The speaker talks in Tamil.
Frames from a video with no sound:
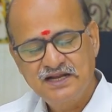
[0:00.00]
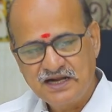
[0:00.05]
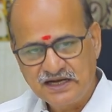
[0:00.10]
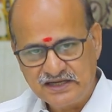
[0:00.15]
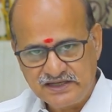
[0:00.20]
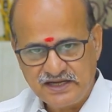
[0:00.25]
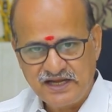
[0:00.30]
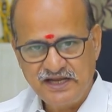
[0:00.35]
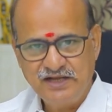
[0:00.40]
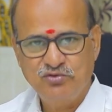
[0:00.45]

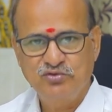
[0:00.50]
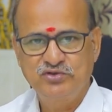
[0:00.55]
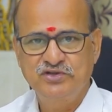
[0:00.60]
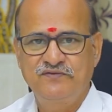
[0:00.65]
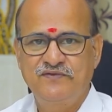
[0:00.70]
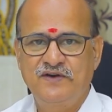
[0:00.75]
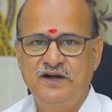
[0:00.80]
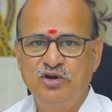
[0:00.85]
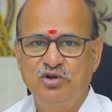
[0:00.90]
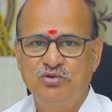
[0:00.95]
கட்டாயம்
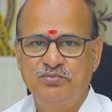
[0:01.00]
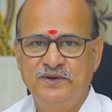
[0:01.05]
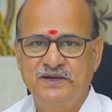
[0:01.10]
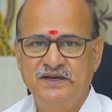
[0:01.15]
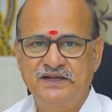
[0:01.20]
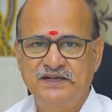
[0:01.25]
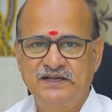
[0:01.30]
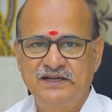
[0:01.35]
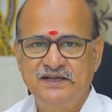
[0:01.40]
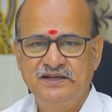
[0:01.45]
கொஞ்சம் ஃபாலோ
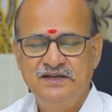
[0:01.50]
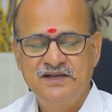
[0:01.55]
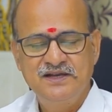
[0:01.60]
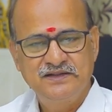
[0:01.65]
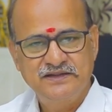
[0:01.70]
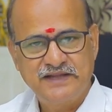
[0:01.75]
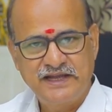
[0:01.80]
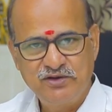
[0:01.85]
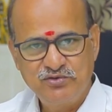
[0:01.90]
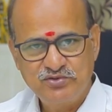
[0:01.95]
பண்ணுங்கள்
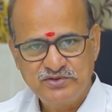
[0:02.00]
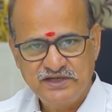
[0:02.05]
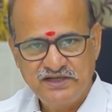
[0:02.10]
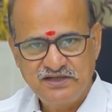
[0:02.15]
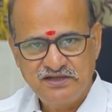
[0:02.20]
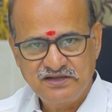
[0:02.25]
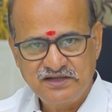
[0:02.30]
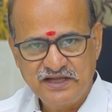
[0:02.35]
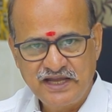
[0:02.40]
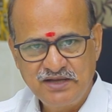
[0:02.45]

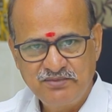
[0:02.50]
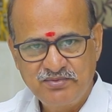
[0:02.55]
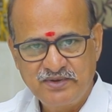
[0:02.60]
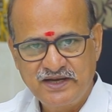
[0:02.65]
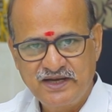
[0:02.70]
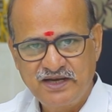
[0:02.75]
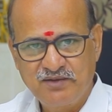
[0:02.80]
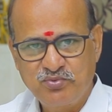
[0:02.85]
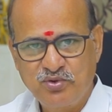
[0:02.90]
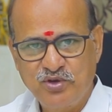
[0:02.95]
தயவுசெய்து
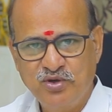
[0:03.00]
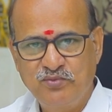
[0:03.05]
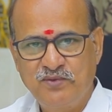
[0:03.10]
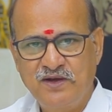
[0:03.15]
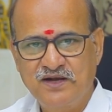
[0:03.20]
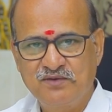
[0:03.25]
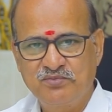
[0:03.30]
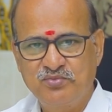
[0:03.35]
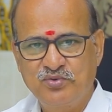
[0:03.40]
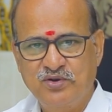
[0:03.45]
தேய்பிரையில் பொண்ணு
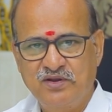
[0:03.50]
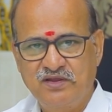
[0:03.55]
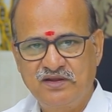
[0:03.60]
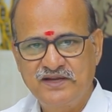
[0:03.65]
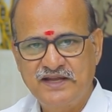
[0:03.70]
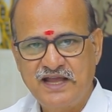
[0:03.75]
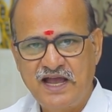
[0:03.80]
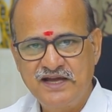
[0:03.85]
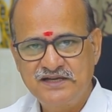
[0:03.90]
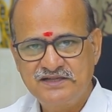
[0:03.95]
பார்க்க போகிறது
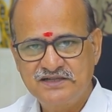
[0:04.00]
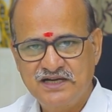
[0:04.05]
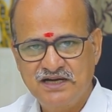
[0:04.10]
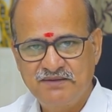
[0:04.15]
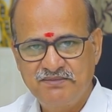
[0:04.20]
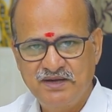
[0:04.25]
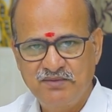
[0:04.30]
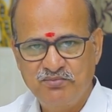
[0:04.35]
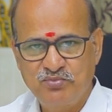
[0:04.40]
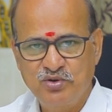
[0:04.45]

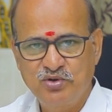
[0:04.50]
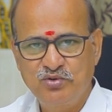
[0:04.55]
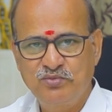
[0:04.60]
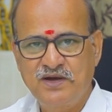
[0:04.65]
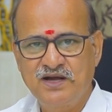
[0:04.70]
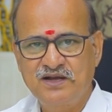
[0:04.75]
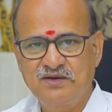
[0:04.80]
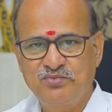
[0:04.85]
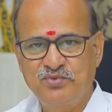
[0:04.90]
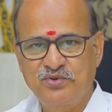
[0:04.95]
ஞாயிற்றுக்கிழமை பொண்ணு
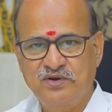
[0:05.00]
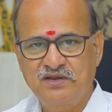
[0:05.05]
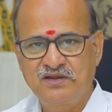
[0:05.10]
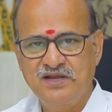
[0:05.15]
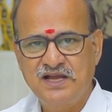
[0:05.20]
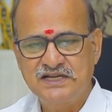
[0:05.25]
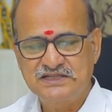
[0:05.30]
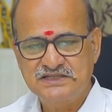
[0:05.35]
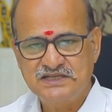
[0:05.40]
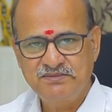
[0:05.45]
பார்க்க
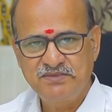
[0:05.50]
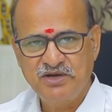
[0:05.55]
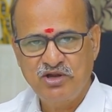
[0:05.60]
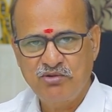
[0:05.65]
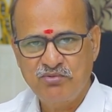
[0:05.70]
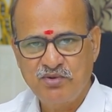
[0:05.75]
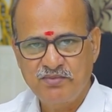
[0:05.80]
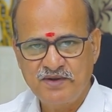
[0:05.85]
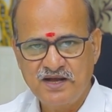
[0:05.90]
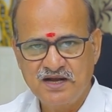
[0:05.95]
போகிறது அஷ்டமி
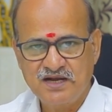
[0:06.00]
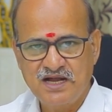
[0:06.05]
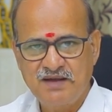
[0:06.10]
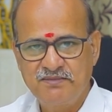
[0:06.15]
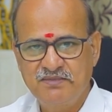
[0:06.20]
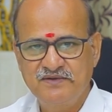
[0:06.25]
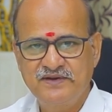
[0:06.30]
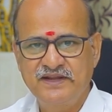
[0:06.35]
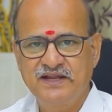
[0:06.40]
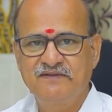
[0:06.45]
நவமி
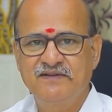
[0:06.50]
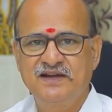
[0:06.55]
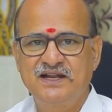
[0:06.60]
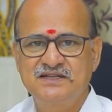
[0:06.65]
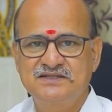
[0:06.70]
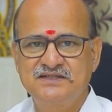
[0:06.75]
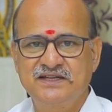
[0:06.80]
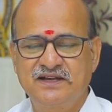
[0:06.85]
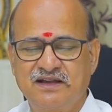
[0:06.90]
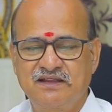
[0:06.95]
பார்க்காம நீங்கள்
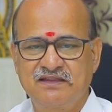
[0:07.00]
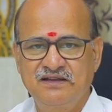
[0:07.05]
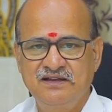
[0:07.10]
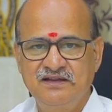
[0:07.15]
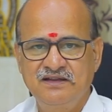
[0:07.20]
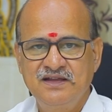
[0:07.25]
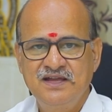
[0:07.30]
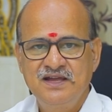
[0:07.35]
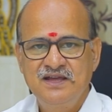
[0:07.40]
வேலை செய்கிறது